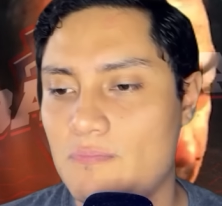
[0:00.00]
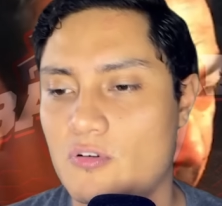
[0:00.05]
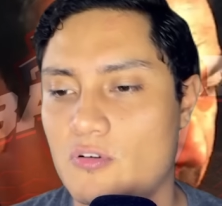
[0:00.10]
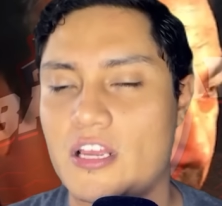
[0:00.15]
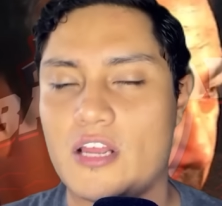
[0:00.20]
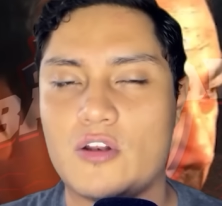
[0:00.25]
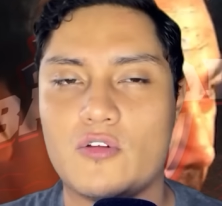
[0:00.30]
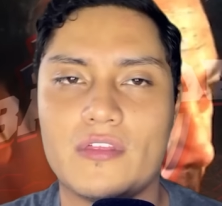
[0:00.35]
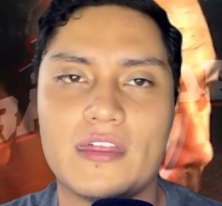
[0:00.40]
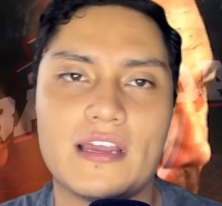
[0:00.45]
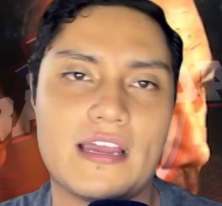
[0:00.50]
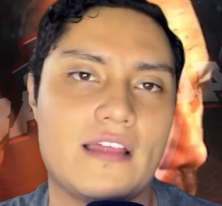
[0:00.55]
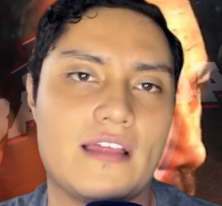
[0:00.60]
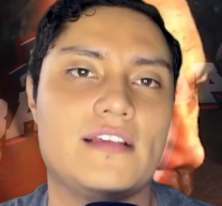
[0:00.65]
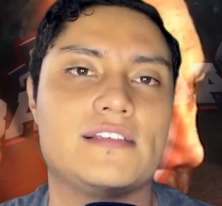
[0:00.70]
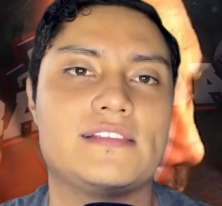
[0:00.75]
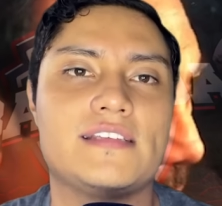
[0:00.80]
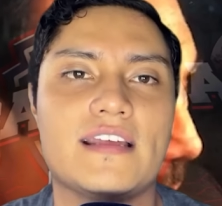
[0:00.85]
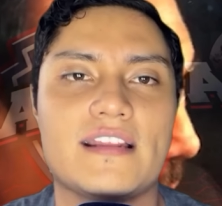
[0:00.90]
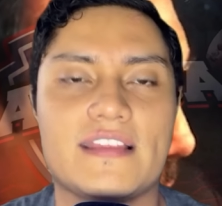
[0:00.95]
porque no deja de
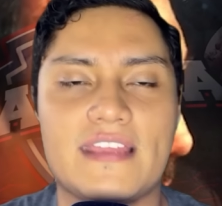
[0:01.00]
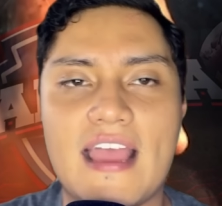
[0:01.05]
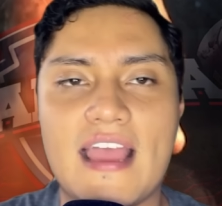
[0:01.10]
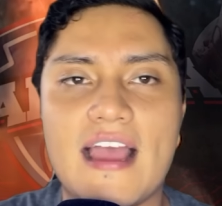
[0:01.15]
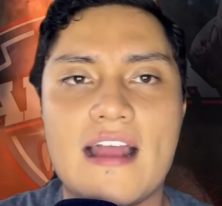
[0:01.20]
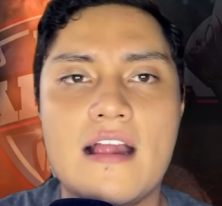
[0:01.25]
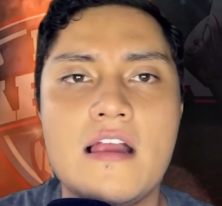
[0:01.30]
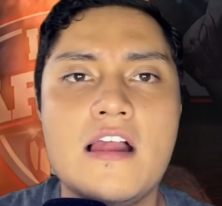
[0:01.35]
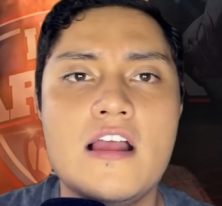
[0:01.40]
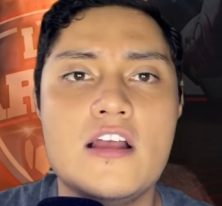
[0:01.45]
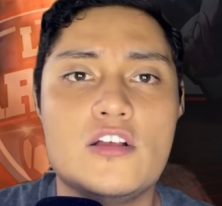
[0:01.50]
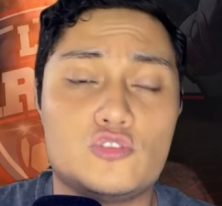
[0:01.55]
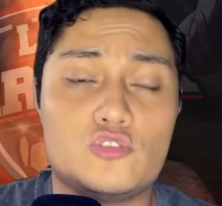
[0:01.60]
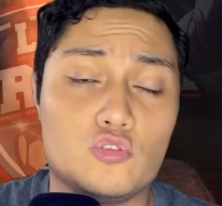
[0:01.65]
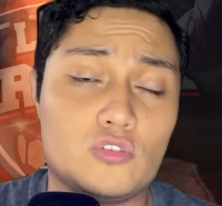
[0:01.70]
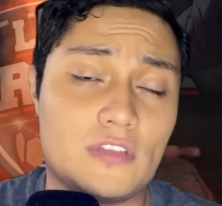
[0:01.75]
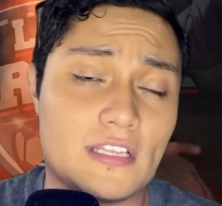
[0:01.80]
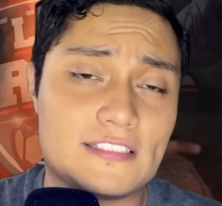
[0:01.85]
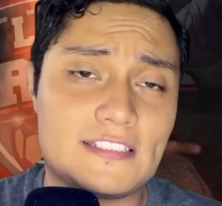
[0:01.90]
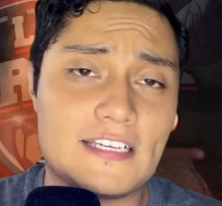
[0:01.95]
ser ya su
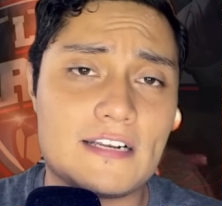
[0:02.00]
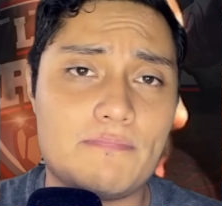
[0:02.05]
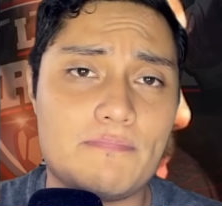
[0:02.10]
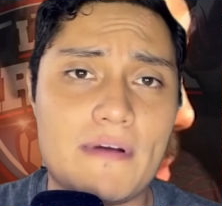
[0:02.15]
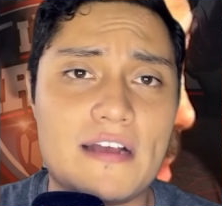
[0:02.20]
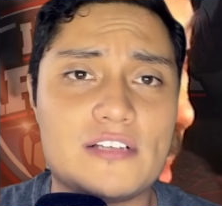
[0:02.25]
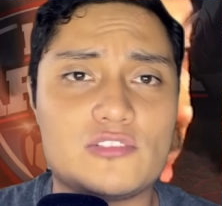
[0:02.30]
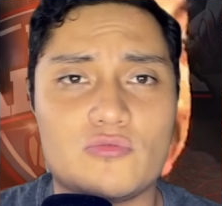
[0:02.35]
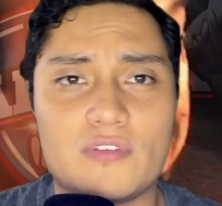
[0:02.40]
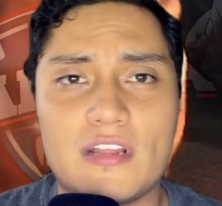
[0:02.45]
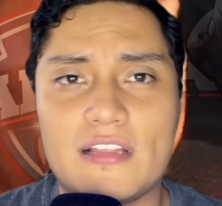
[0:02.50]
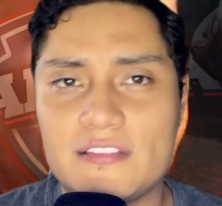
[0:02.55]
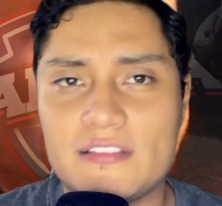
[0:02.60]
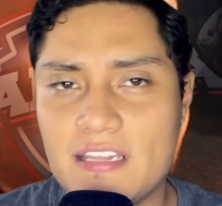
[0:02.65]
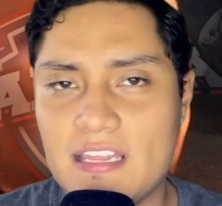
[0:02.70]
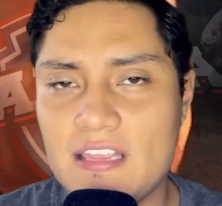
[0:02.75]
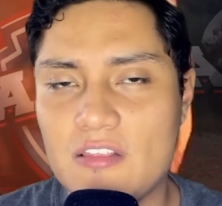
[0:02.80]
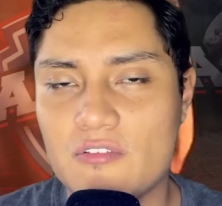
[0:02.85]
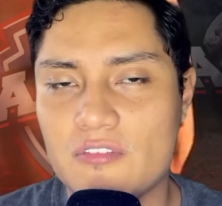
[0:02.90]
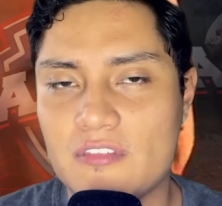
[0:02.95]
tercer paso en el
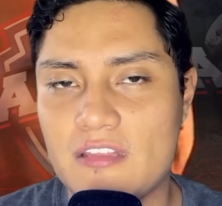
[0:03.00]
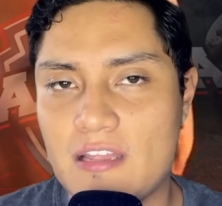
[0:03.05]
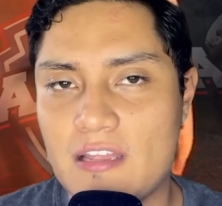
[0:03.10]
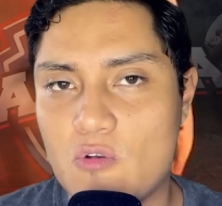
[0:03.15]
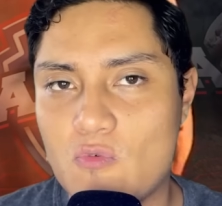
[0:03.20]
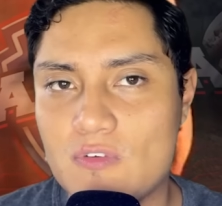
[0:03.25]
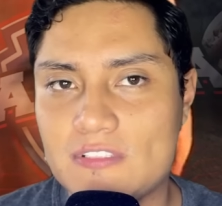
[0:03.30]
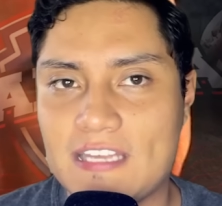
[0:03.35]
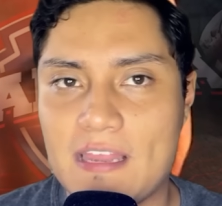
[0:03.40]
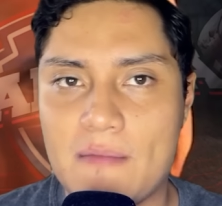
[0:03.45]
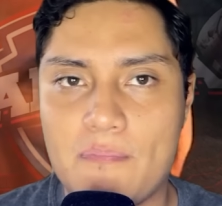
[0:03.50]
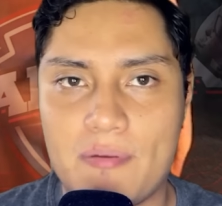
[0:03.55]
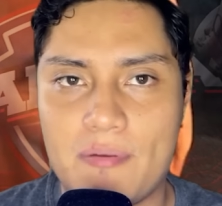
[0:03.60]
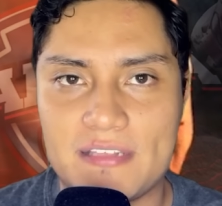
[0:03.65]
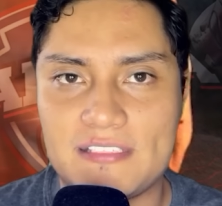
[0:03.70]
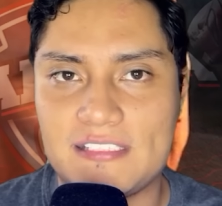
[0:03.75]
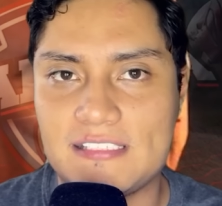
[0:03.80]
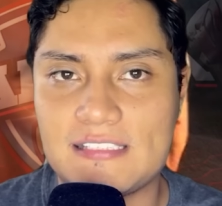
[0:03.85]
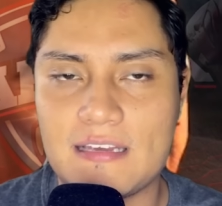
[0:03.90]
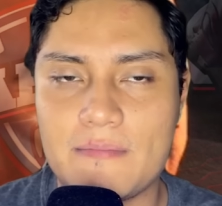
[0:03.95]
tri, donde no es que
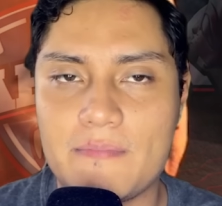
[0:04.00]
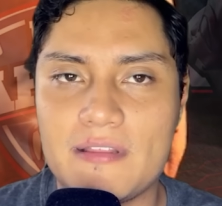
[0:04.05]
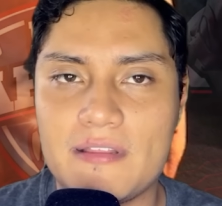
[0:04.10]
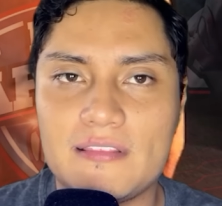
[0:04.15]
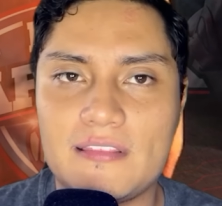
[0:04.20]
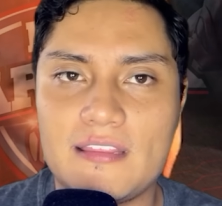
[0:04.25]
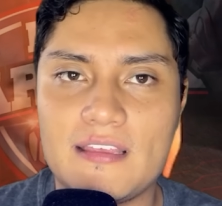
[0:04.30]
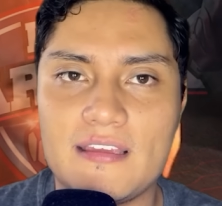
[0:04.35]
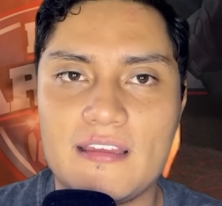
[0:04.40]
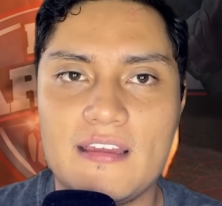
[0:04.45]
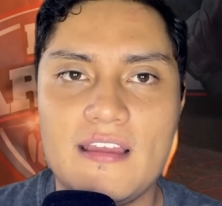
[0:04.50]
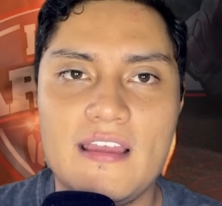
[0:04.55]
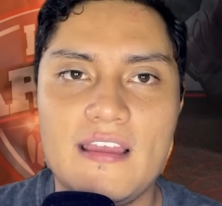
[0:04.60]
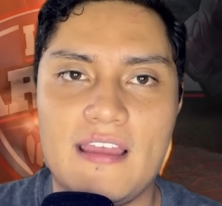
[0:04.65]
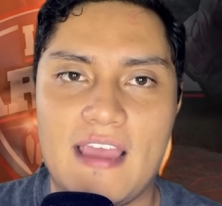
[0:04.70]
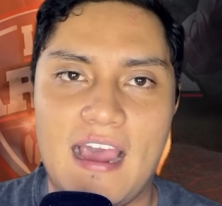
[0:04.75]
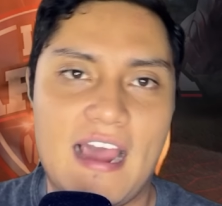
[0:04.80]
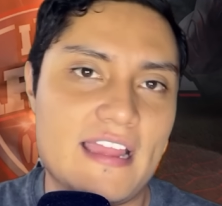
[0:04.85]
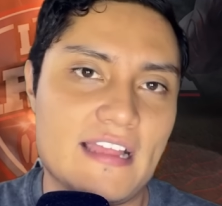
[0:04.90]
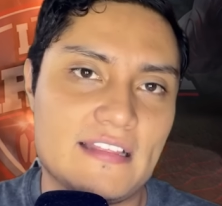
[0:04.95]
precisamente
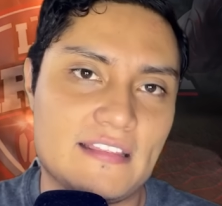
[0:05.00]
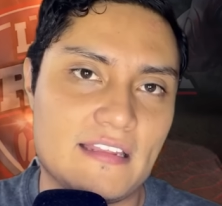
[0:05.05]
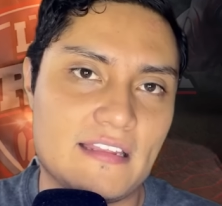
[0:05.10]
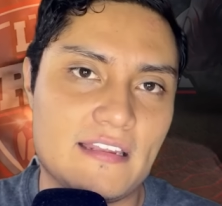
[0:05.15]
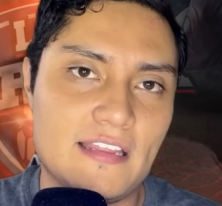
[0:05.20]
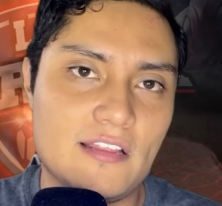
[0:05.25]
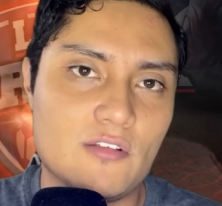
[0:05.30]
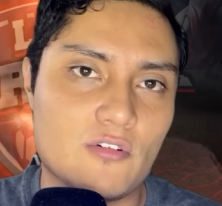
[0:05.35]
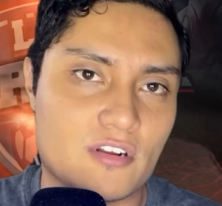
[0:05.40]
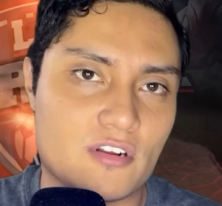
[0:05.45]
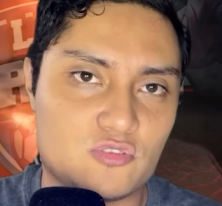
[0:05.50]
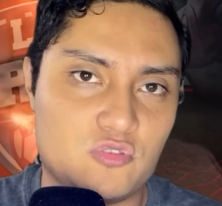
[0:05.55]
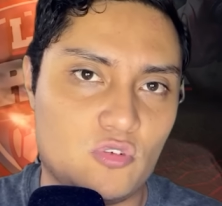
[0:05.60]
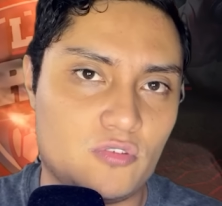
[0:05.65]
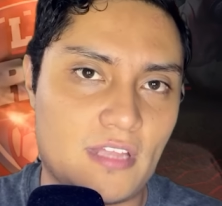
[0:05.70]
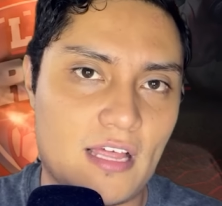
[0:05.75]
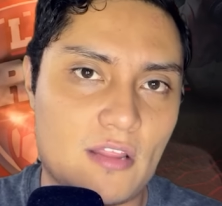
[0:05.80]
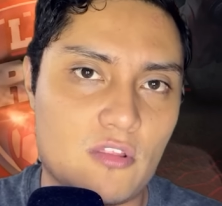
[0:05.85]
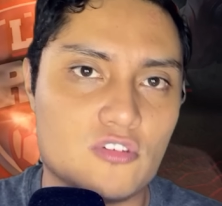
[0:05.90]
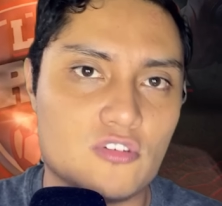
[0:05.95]
haya tenido
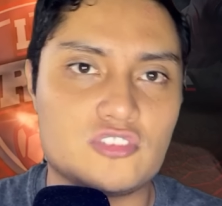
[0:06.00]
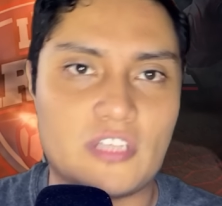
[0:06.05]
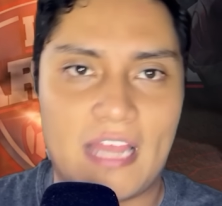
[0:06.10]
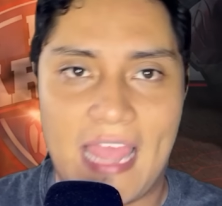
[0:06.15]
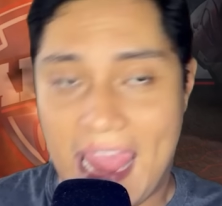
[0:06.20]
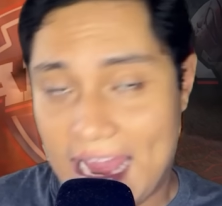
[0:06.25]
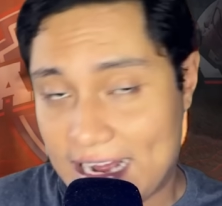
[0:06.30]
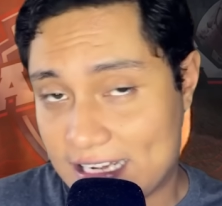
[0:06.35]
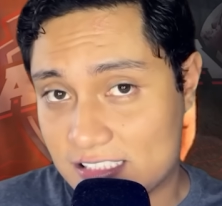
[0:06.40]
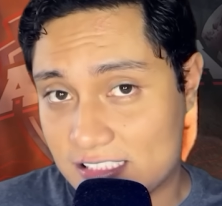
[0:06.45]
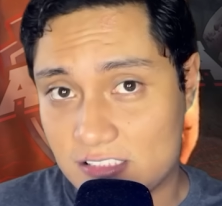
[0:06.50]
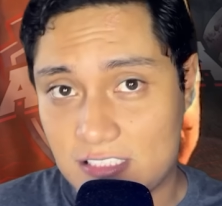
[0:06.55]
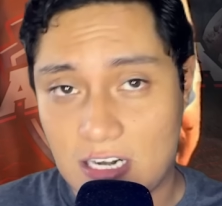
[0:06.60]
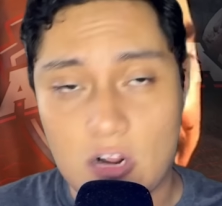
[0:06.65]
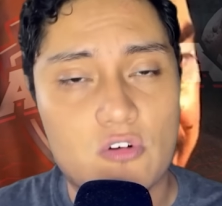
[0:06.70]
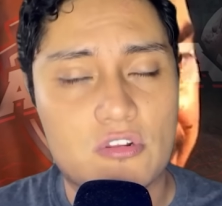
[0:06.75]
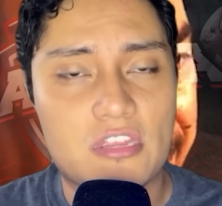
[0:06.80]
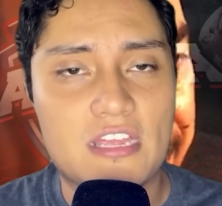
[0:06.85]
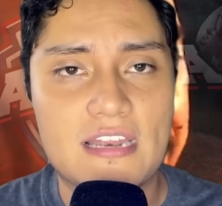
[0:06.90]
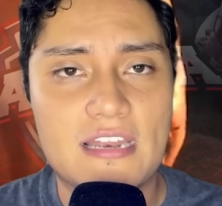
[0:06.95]
resultados
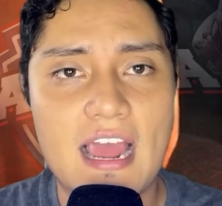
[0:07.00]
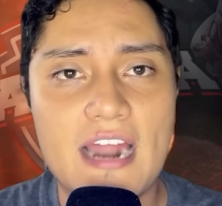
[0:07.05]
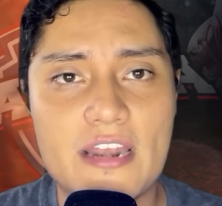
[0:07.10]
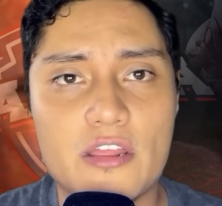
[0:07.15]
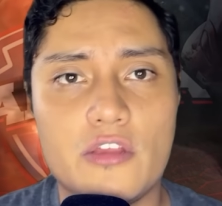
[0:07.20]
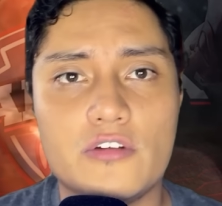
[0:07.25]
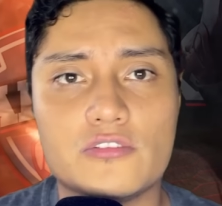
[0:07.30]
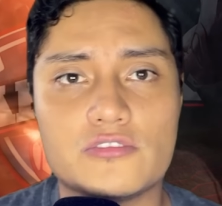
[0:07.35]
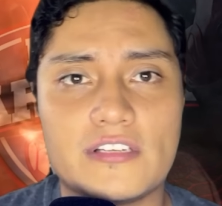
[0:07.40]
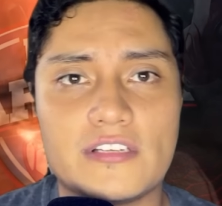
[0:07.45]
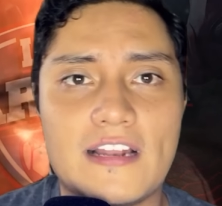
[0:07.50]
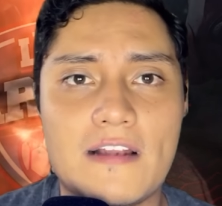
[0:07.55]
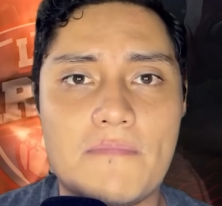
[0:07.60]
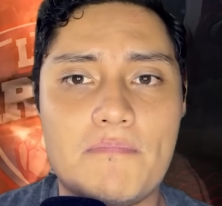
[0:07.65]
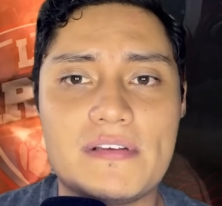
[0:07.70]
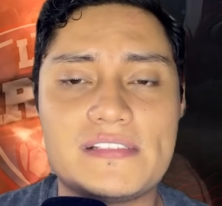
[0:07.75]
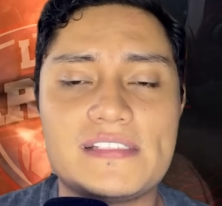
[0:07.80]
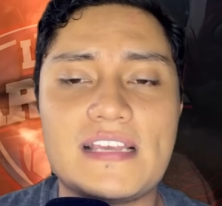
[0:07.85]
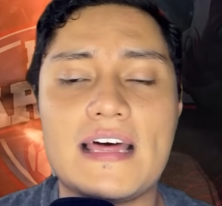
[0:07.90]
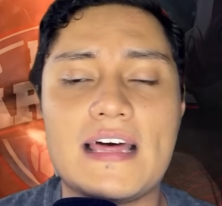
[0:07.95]
extraordinarios en el
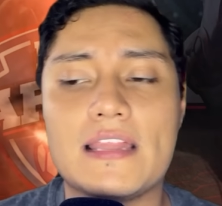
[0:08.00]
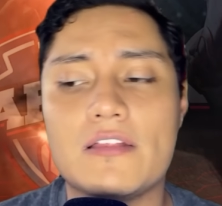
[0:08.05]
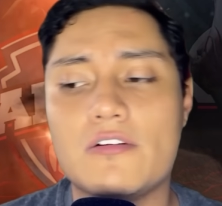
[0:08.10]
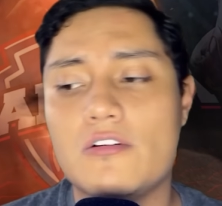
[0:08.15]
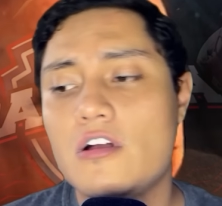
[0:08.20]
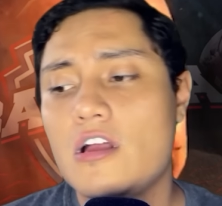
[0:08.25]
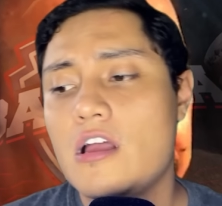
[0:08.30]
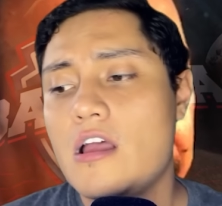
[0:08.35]
pasado,